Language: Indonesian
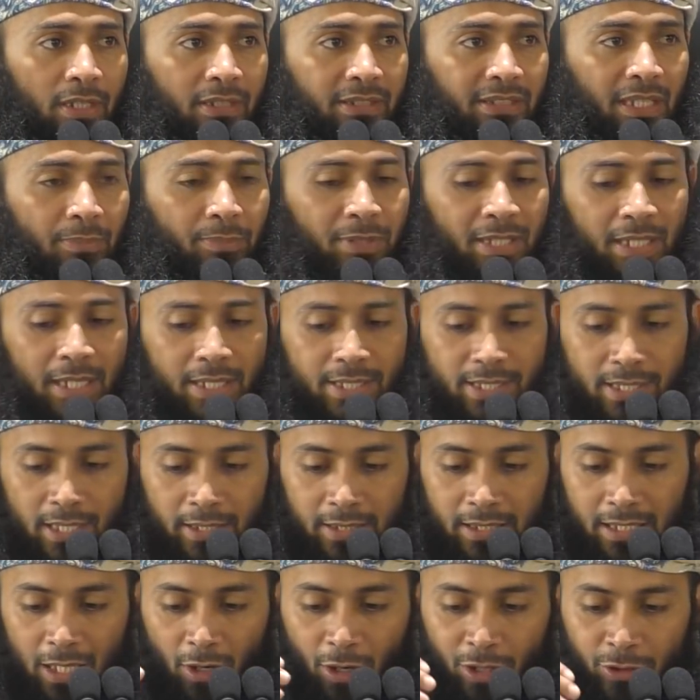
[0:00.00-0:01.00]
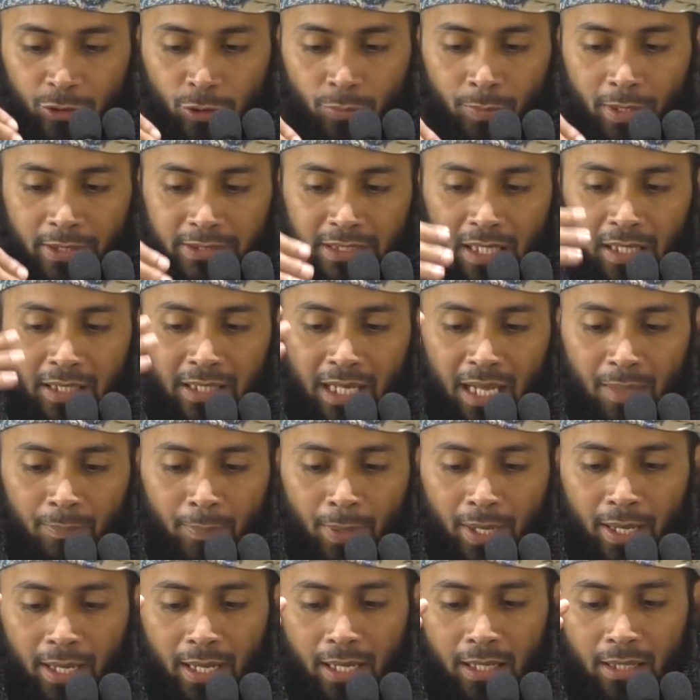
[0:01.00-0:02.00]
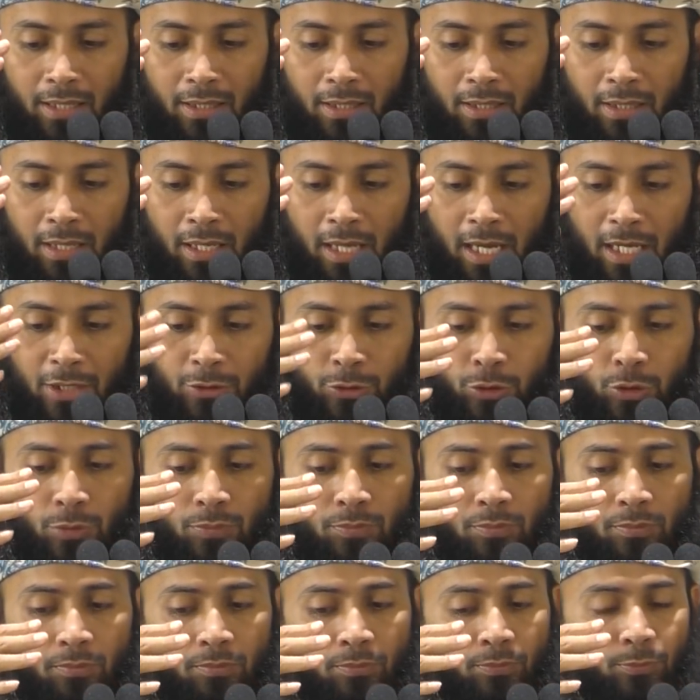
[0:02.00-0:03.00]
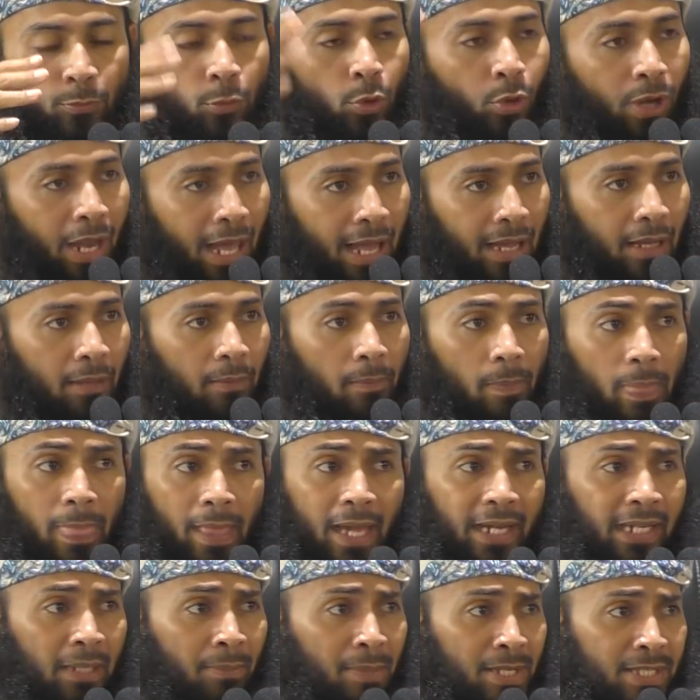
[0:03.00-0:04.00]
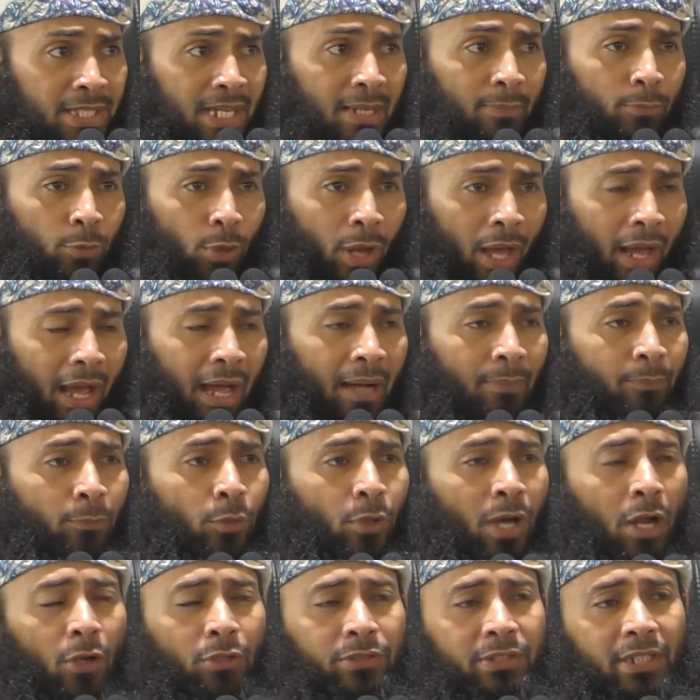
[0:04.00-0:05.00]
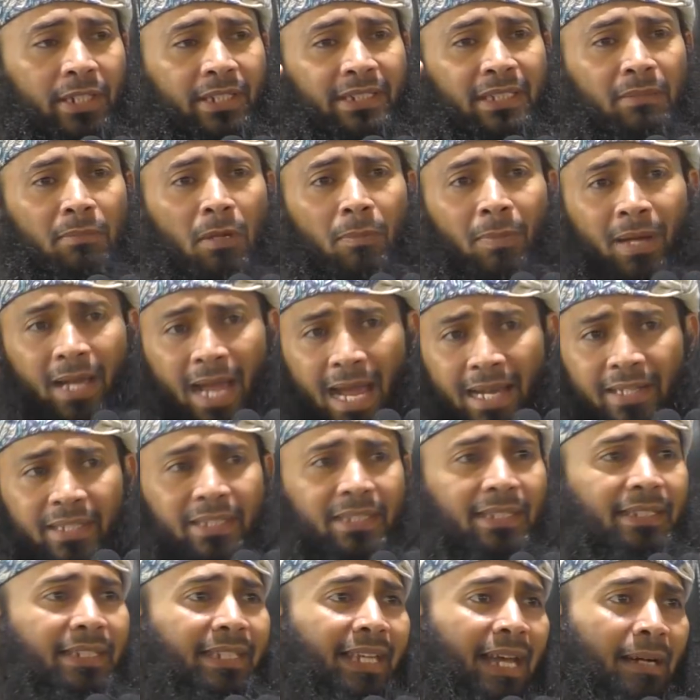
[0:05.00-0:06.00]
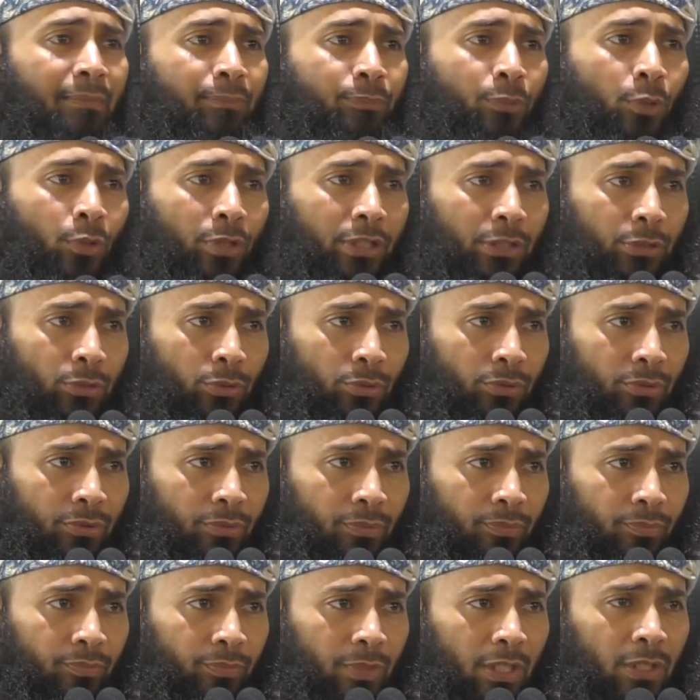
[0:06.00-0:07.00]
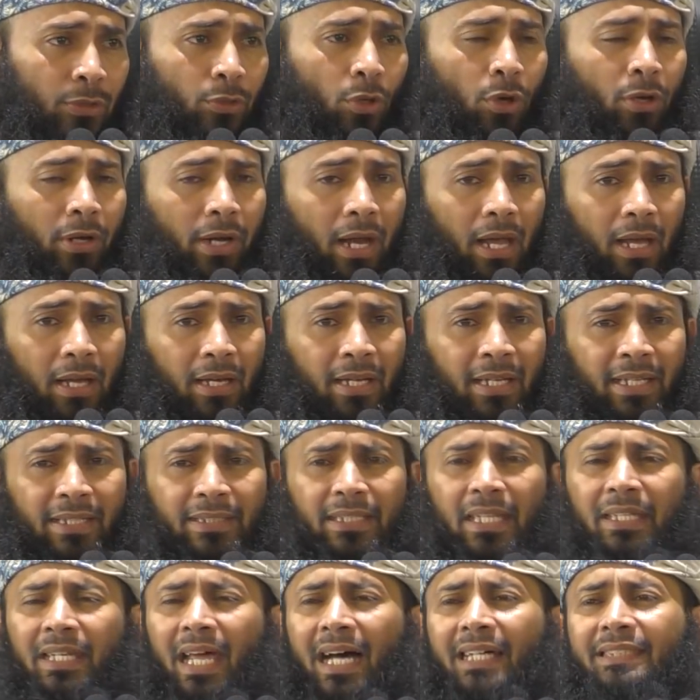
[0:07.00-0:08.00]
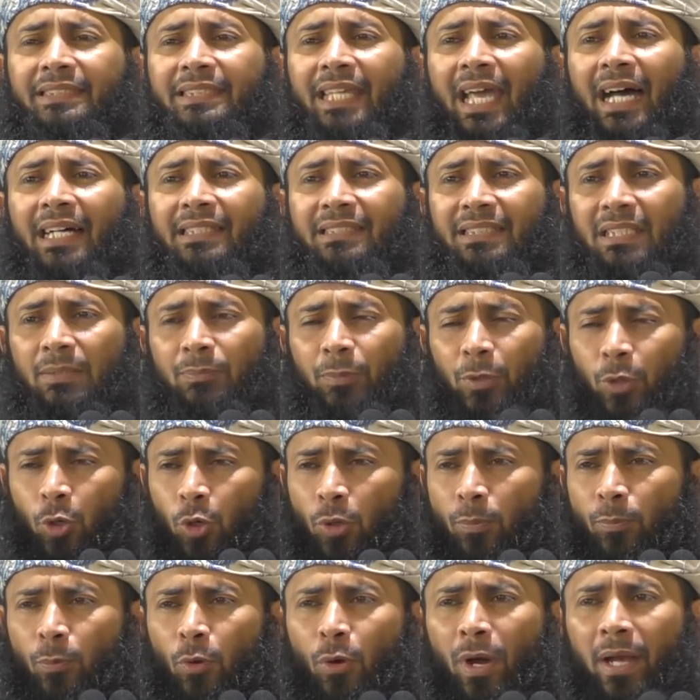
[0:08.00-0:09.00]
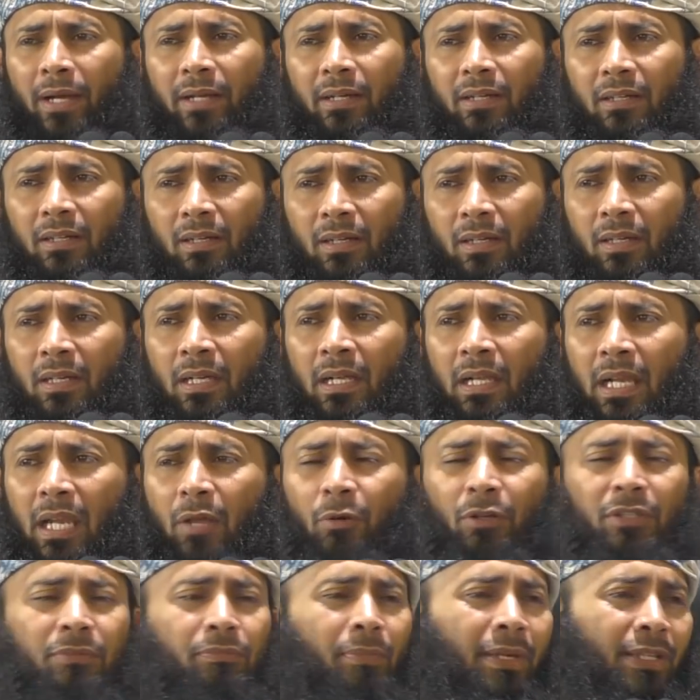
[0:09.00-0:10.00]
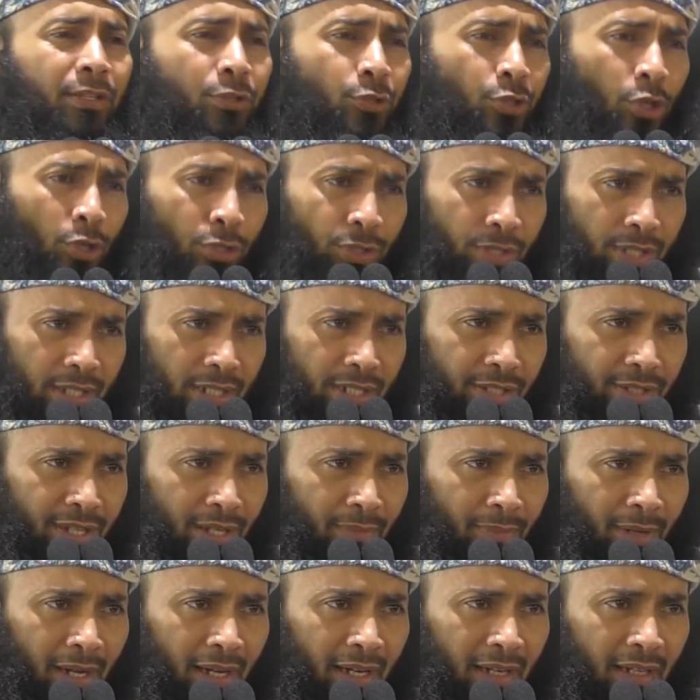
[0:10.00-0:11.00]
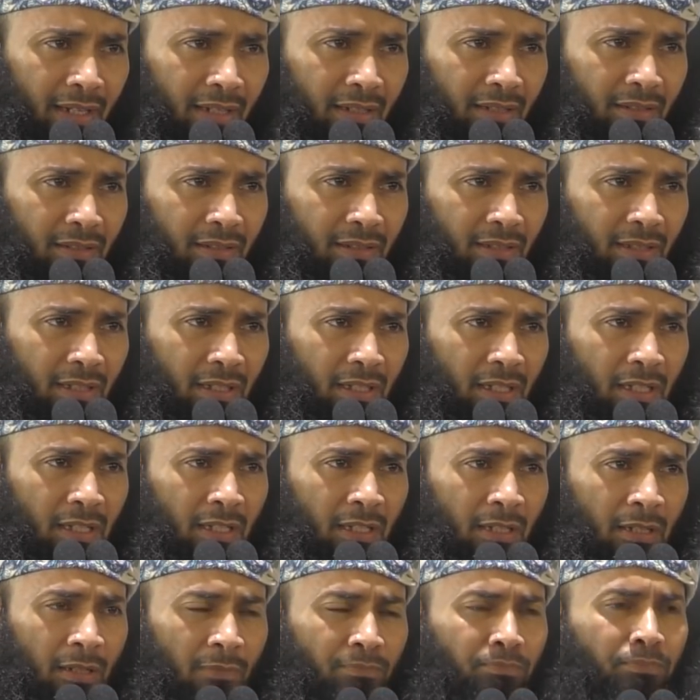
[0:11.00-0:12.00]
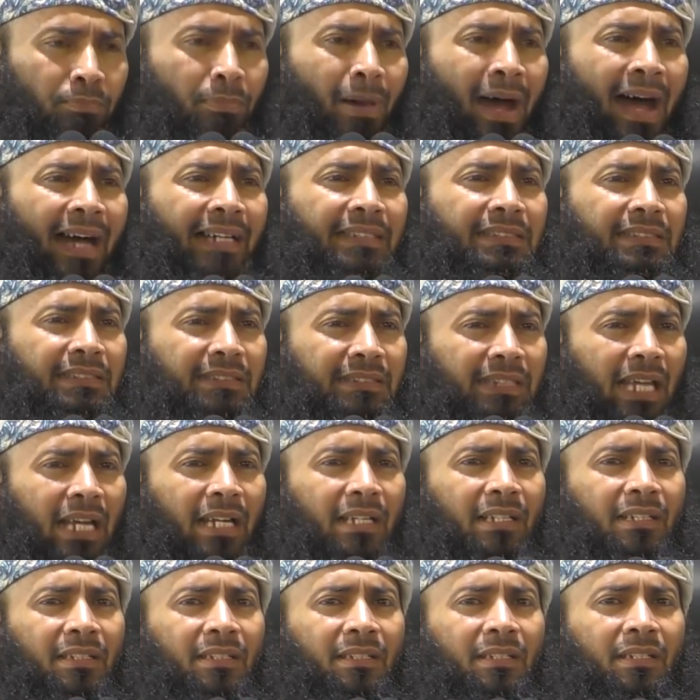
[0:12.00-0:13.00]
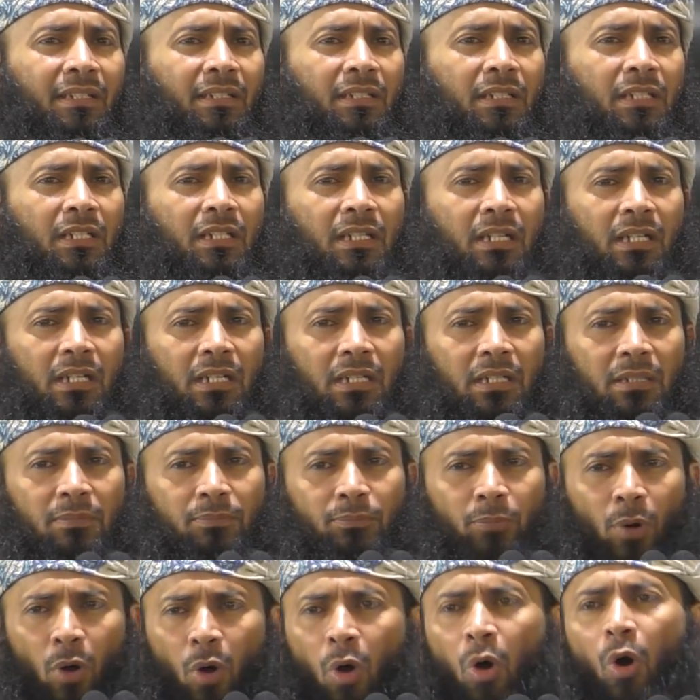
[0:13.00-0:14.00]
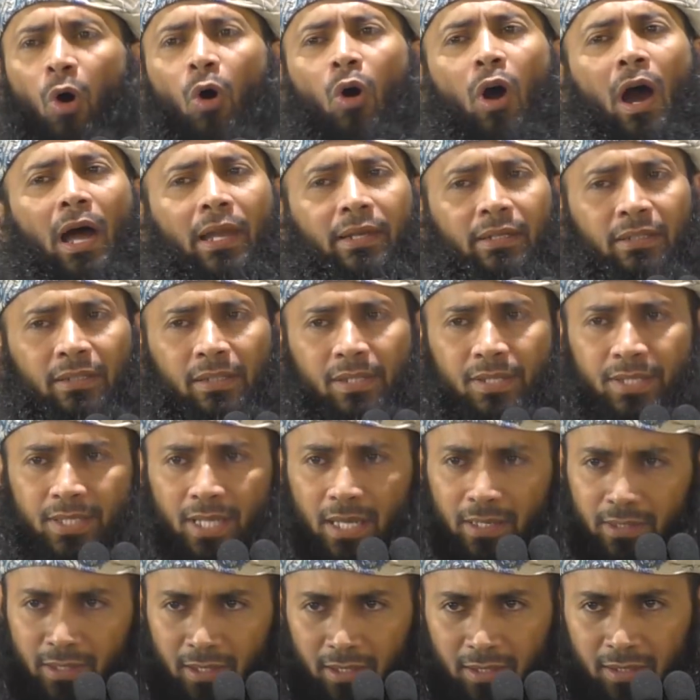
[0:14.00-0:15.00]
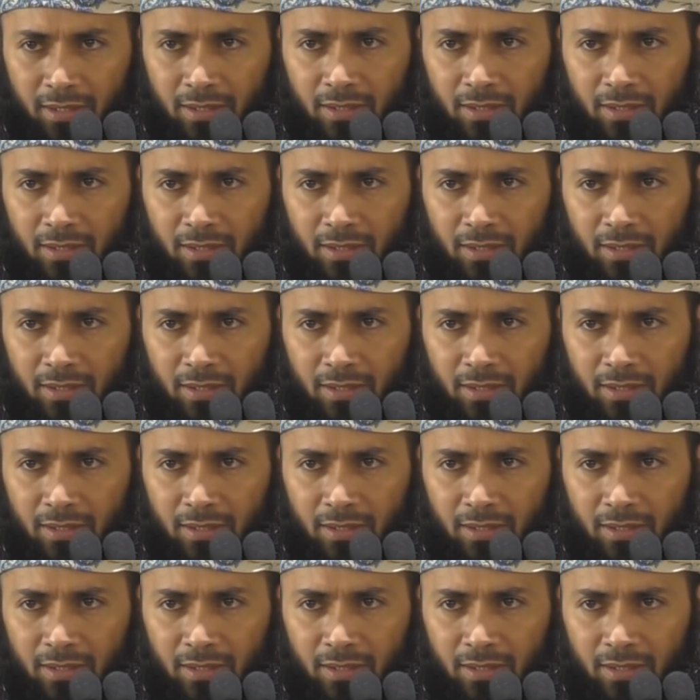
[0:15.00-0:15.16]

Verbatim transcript: tapi jelas tadi kalau antum katakan apakah antum pulang nggak ada masalah pulang kampung kalau ternyata memang adanya di kampung itu itu orang dan hati-hati berhubungan lewat medsos ini jamaah banyak kebohongan di sana.